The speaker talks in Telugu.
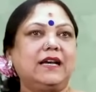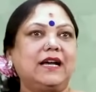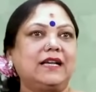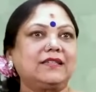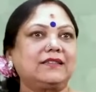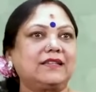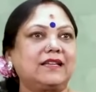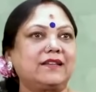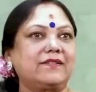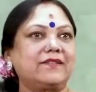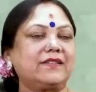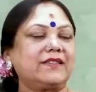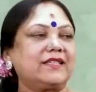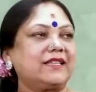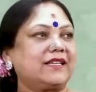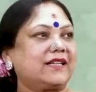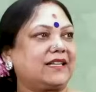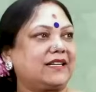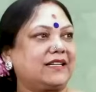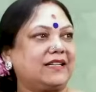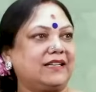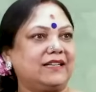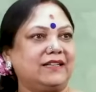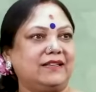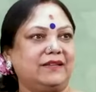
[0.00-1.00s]
ఆ తర్వాత
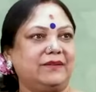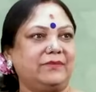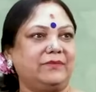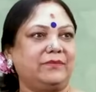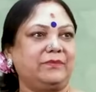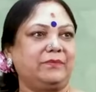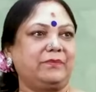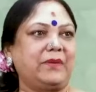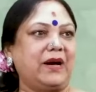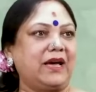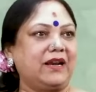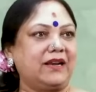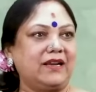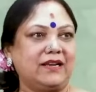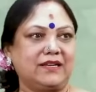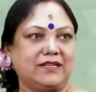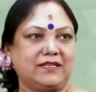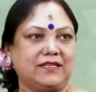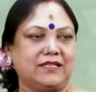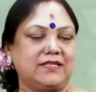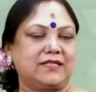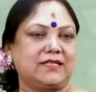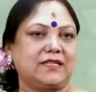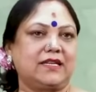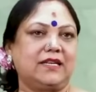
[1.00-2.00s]
ఇక్కడ
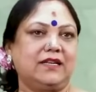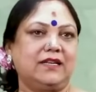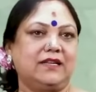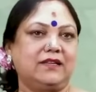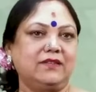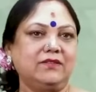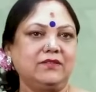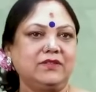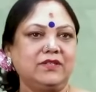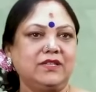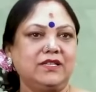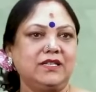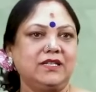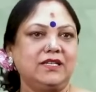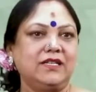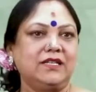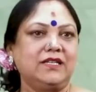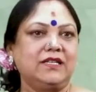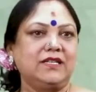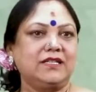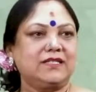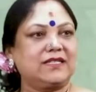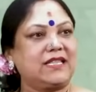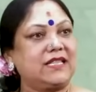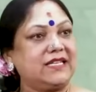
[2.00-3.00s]
పార్లర్కి తీసుకెళ్లారు
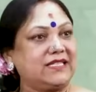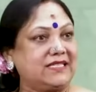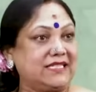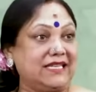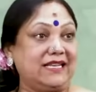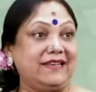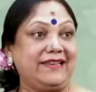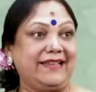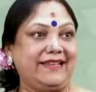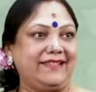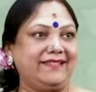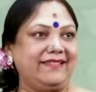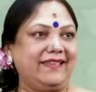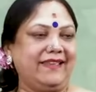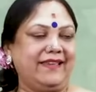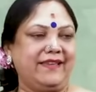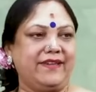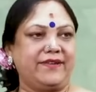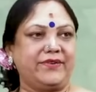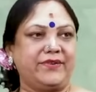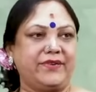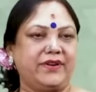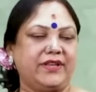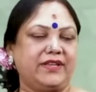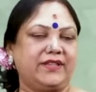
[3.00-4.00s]
తనకు చాలా లెంగ్తీ
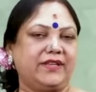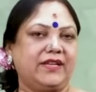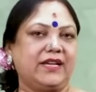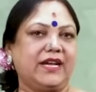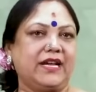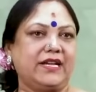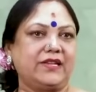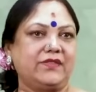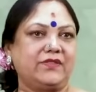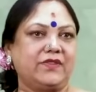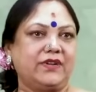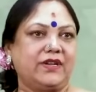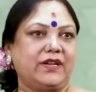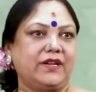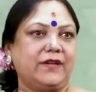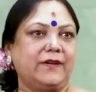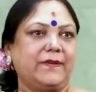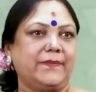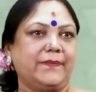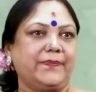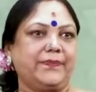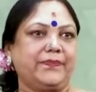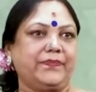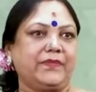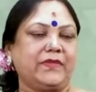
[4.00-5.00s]
హెయిర్ ఉండేది గాయత్రికి
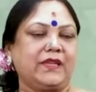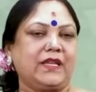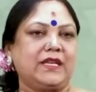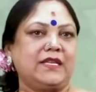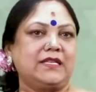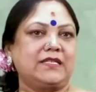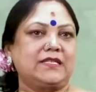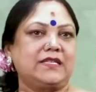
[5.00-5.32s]
hmm.